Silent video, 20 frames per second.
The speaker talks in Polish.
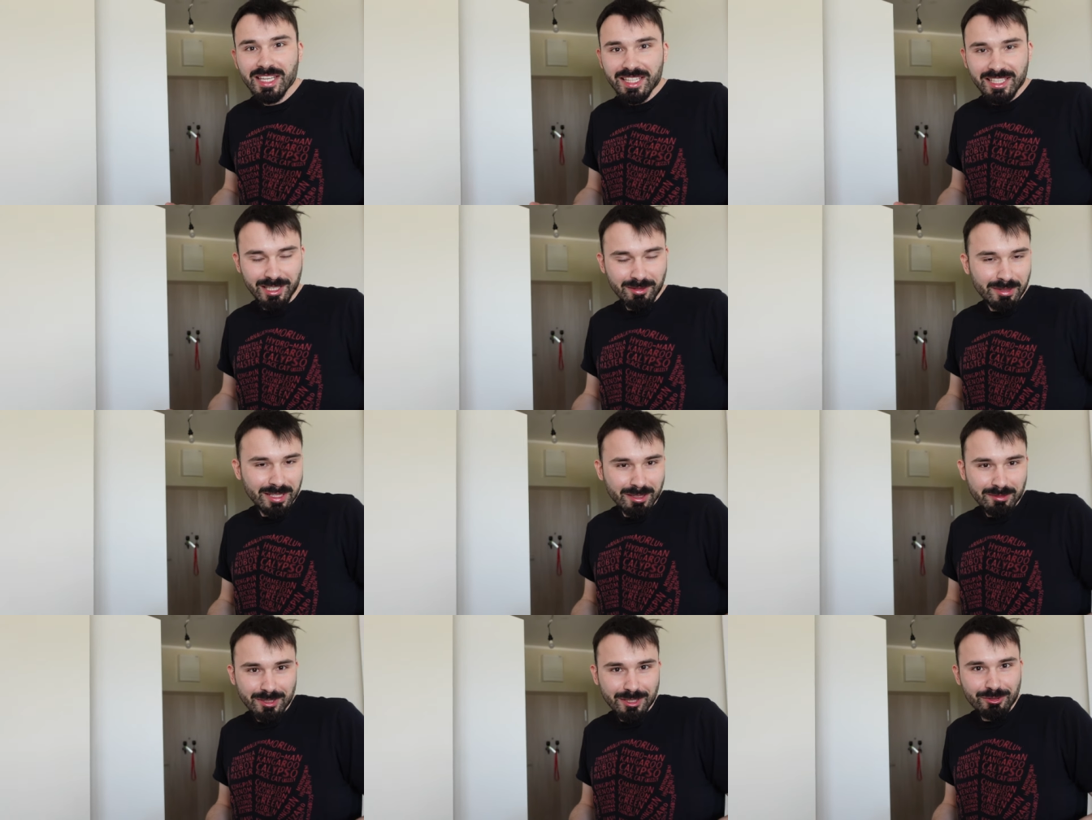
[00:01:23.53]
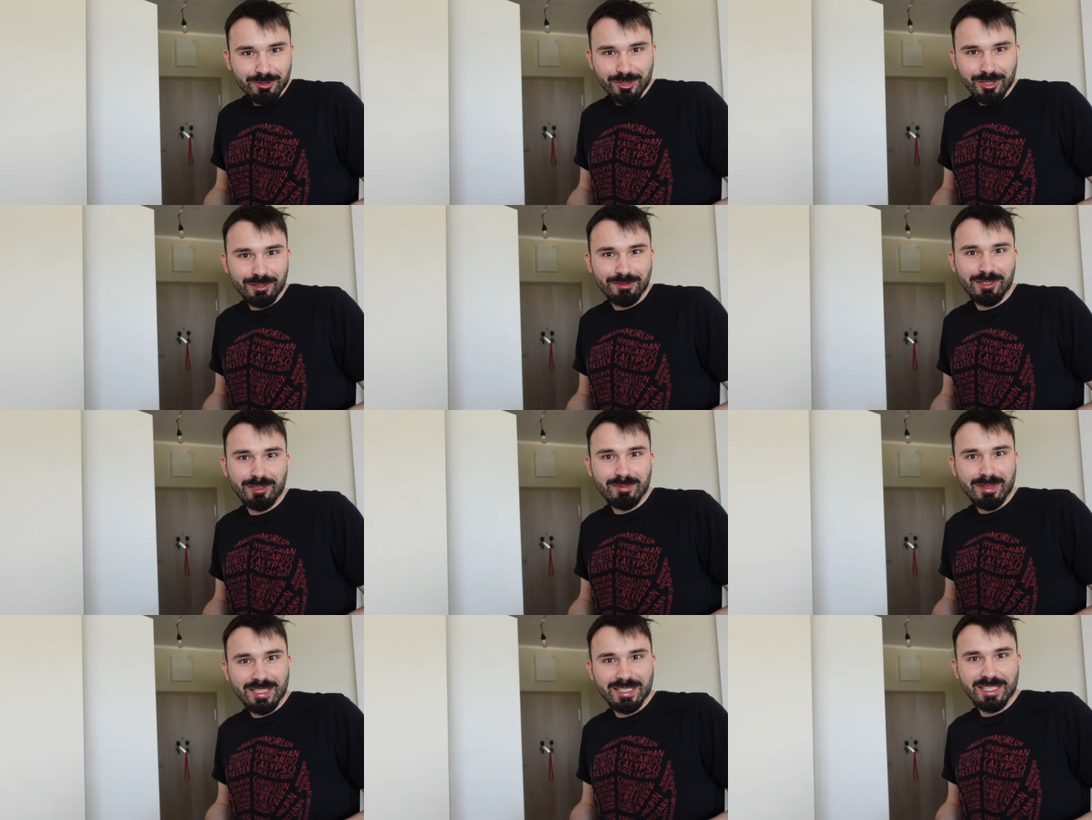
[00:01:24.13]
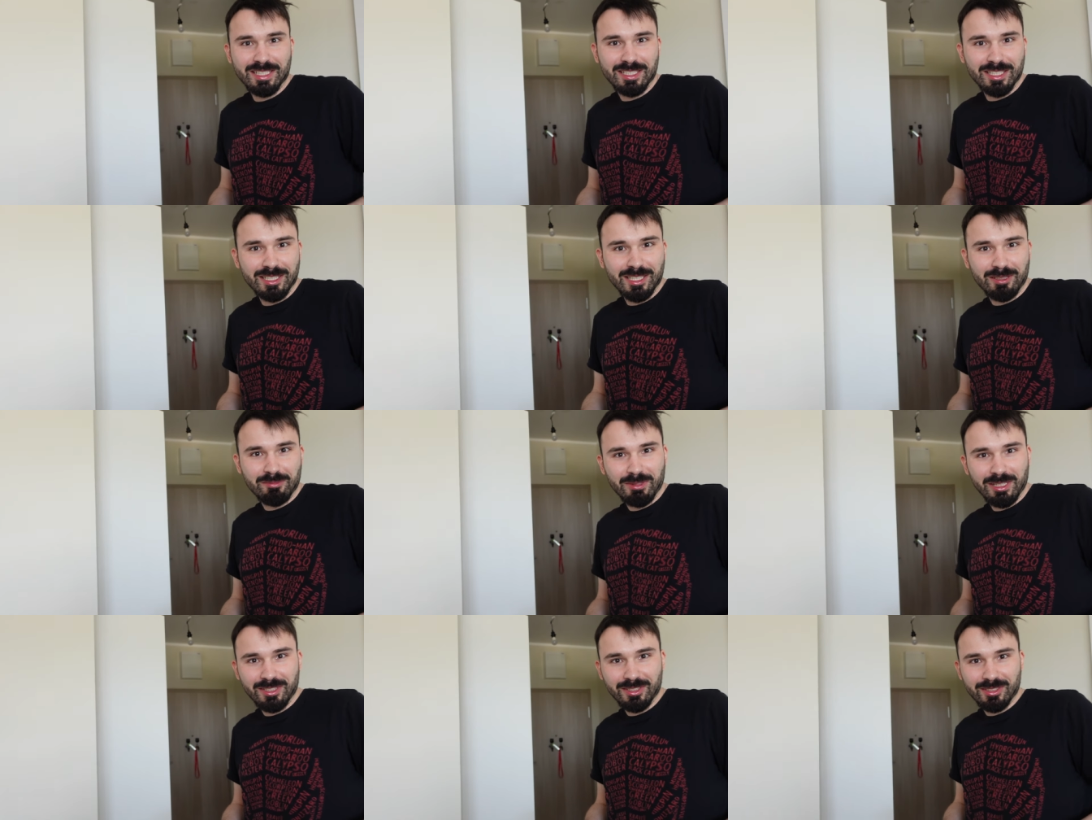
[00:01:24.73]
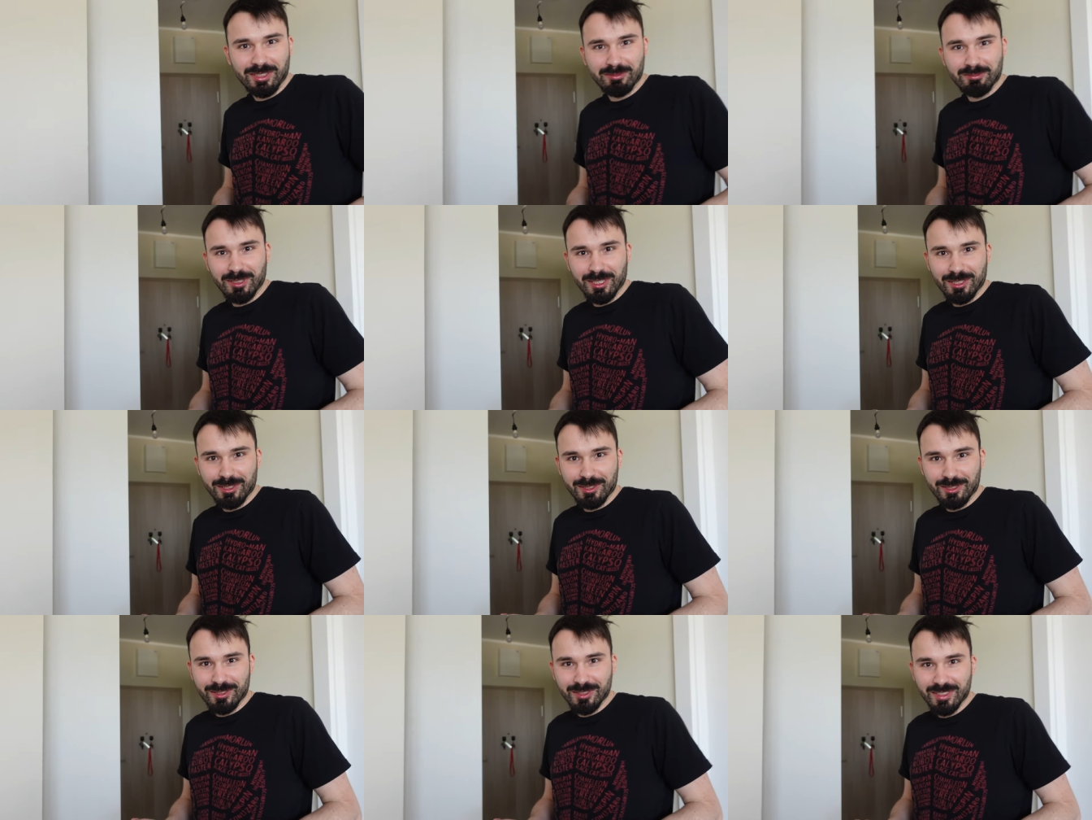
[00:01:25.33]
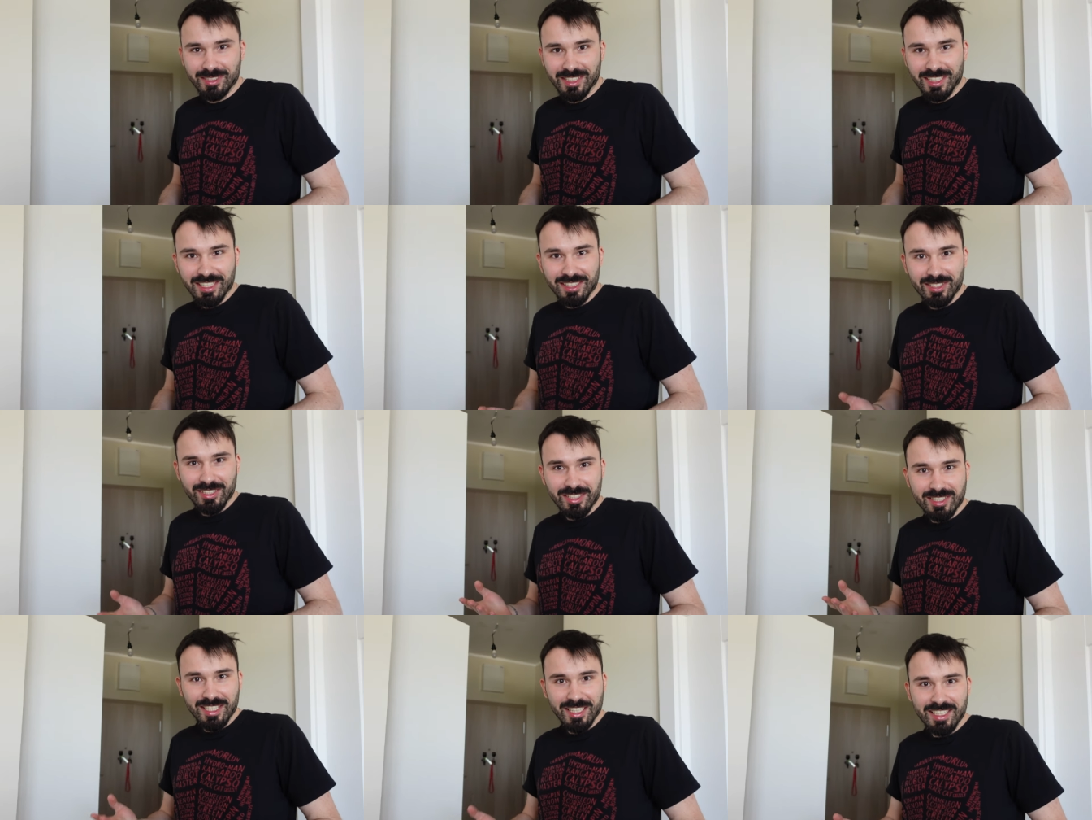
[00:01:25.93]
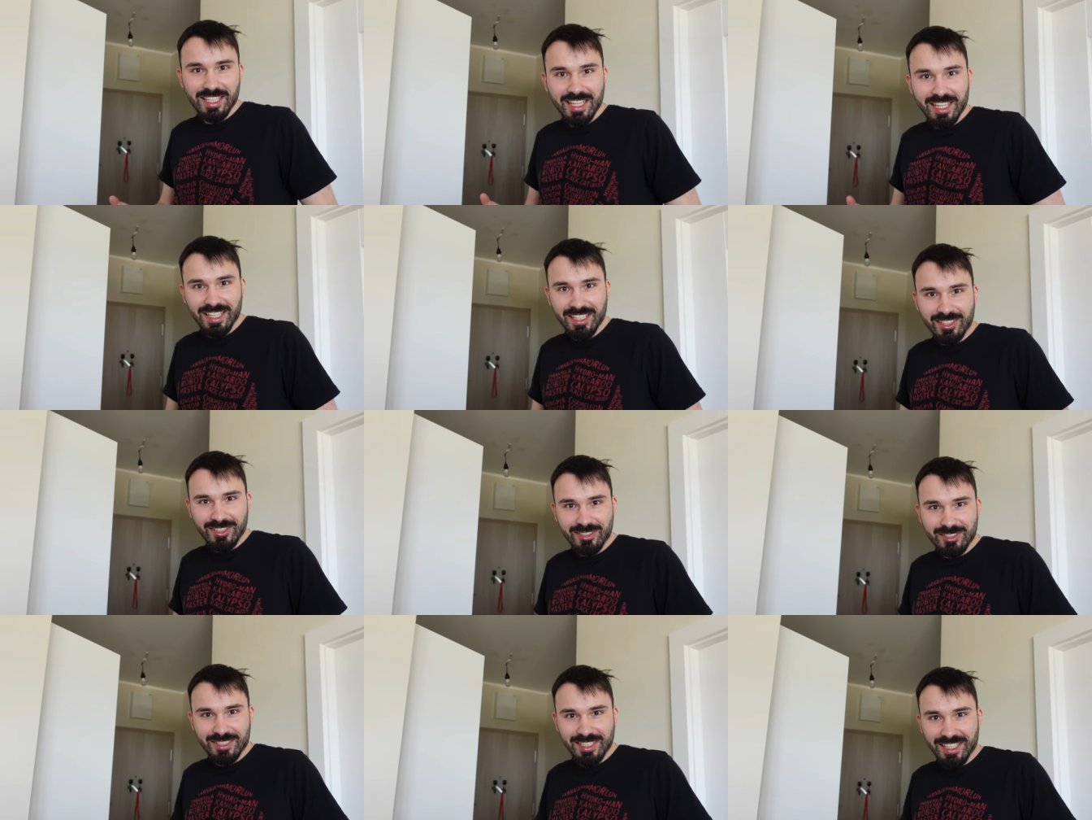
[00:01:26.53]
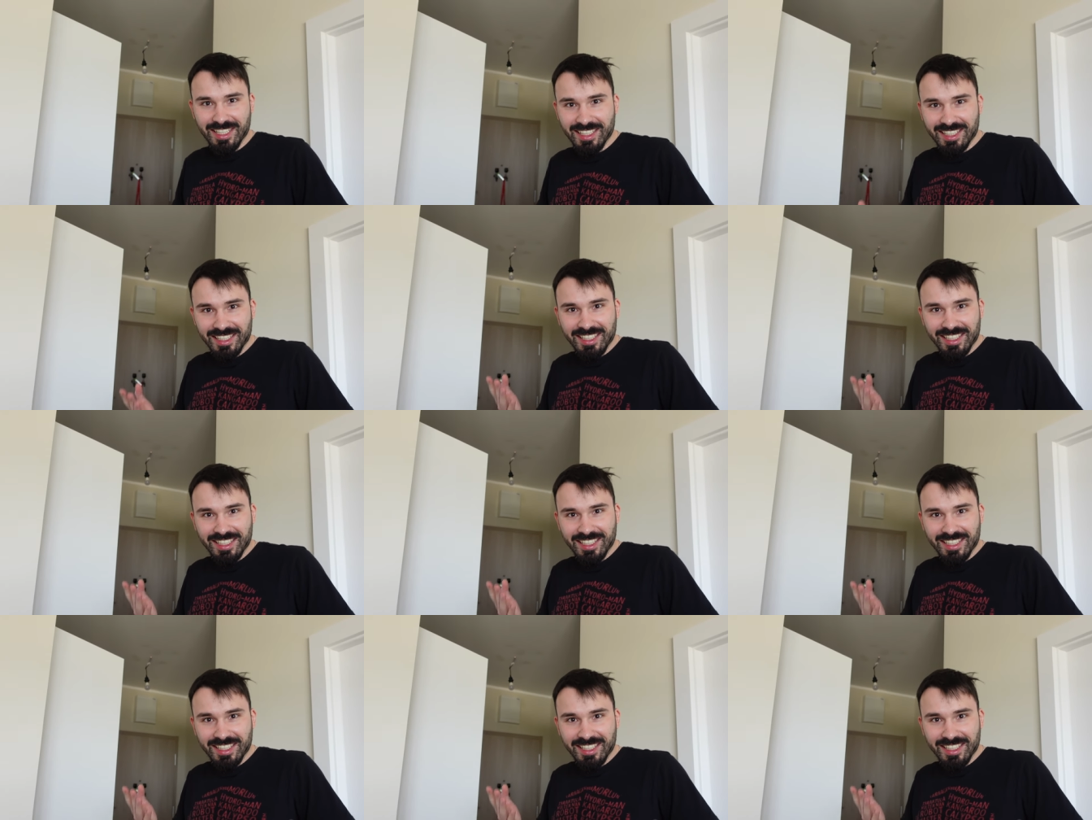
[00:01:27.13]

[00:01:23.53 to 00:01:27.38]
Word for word: nie ma tam za dużo informacji na ten temat o tym miejscu. Ciekawe to jest niedaleko gdzie.